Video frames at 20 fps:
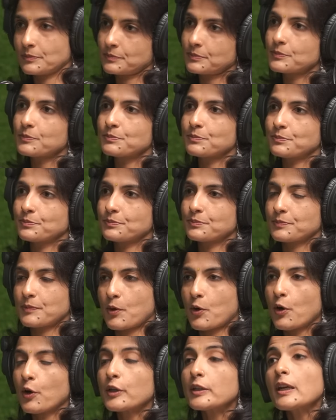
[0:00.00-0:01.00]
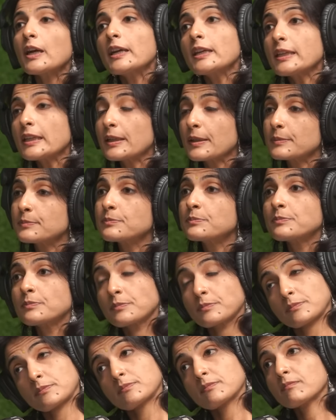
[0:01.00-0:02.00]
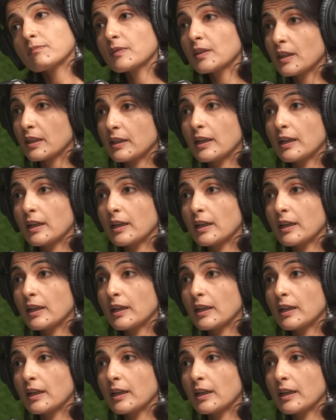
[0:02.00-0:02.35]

बिल्कुल और पानी की परीक्षा भी है